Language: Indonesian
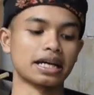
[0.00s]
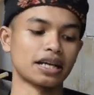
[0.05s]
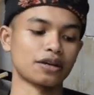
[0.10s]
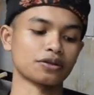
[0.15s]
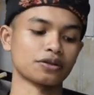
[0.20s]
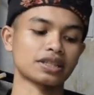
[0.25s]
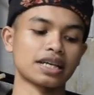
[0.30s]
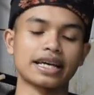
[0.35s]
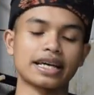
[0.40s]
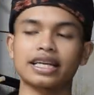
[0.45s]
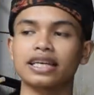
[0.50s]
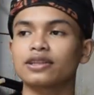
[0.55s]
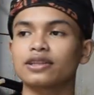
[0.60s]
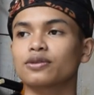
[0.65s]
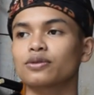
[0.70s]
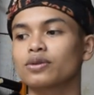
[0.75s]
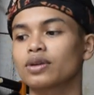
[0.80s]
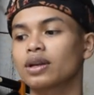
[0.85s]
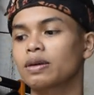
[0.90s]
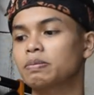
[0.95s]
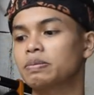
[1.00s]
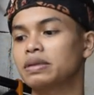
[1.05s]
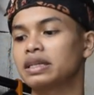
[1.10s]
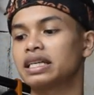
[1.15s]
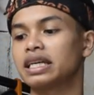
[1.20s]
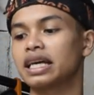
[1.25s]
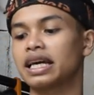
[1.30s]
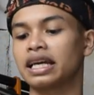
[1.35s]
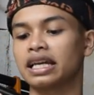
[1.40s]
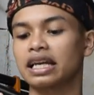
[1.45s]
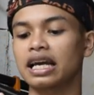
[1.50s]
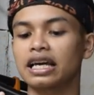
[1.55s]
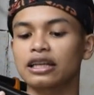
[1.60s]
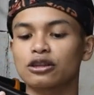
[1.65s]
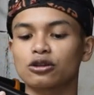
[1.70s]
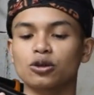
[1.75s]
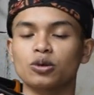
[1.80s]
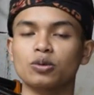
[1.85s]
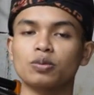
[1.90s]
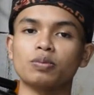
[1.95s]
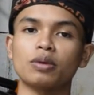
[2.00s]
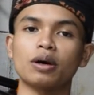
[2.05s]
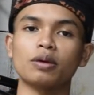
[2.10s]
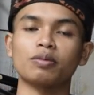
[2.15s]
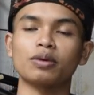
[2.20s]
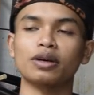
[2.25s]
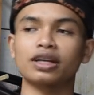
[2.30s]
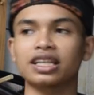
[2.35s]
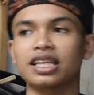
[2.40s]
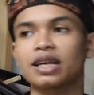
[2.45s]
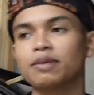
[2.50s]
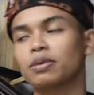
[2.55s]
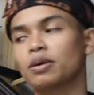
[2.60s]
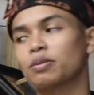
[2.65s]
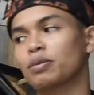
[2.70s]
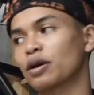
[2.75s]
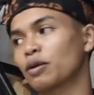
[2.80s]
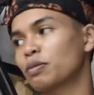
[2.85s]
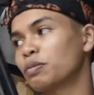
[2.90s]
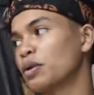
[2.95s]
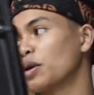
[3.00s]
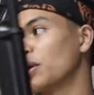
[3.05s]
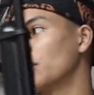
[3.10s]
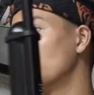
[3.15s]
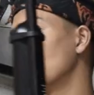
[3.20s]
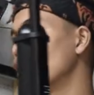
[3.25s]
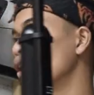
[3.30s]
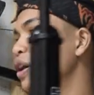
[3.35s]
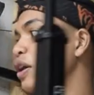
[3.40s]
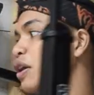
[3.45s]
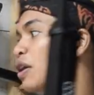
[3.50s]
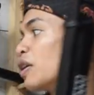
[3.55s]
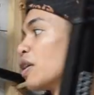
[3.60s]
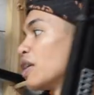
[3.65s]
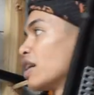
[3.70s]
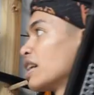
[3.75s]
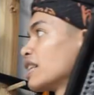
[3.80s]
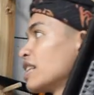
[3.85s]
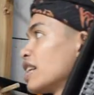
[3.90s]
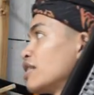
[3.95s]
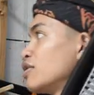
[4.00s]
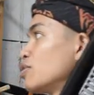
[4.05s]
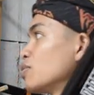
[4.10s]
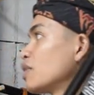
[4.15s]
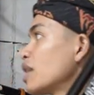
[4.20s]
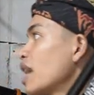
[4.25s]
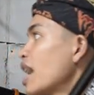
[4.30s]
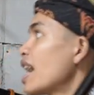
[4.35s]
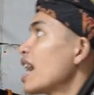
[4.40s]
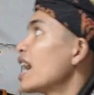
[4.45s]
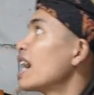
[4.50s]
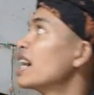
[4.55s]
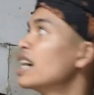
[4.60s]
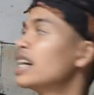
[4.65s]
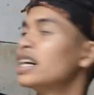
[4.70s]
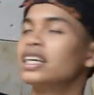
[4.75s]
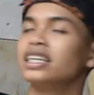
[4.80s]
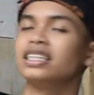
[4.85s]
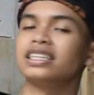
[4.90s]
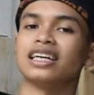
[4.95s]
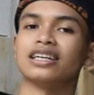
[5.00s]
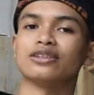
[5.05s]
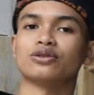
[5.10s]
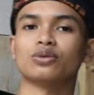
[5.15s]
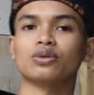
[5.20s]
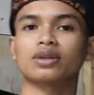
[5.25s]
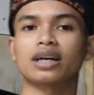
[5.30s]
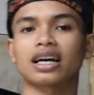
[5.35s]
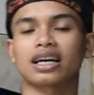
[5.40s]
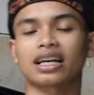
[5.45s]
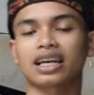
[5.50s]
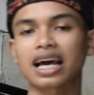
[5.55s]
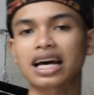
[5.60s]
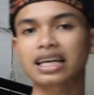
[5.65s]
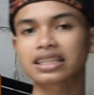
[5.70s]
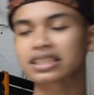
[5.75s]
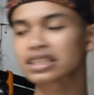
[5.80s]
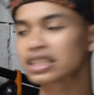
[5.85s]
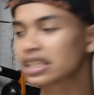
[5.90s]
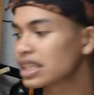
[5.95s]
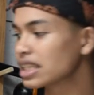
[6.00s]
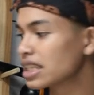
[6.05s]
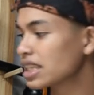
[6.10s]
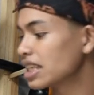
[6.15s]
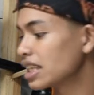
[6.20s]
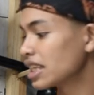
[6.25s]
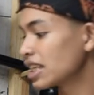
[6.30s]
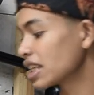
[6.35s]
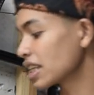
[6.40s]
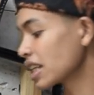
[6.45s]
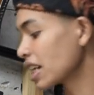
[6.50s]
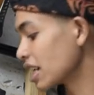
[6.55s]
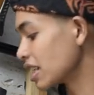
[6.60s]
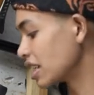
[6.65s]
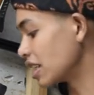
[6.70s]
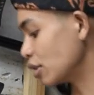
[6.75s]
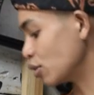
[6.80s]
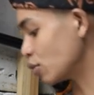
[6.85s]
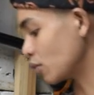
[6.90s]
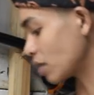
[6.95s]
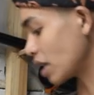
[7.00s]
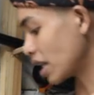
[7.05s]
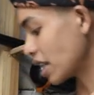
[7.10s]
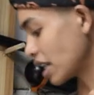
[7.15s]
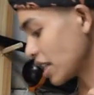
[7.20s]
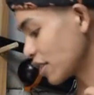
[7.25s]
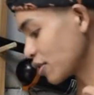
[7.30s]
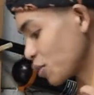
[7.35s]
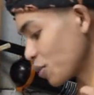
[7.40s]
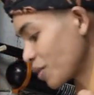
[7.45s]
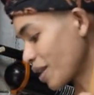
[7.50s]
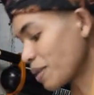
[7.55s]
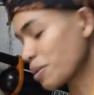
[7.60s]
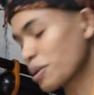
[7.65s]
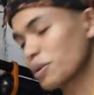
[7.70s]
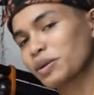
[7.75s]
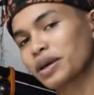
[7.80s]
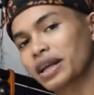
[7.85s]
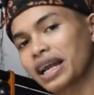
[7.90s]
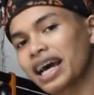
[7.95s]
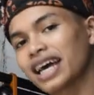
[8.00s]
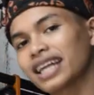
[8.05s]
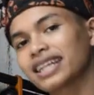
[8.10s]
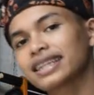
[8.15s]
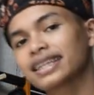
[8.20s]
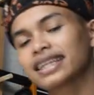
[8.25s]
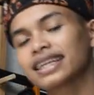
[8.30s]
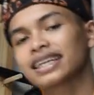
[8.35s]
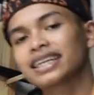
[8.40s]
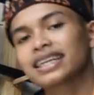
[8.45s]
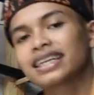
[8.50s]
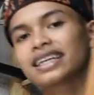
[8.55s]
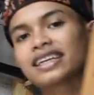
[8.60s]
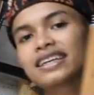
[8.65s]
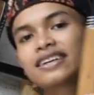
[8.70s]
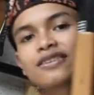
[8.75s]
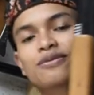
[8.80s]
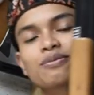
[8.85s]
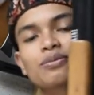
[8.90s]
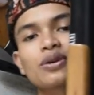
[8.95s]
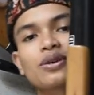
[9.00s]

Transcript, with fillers: Kalau saya itu lebih enak itu popornya popor bolong. Ada juga yang suka klasik, ada juga yang suka popor hunting.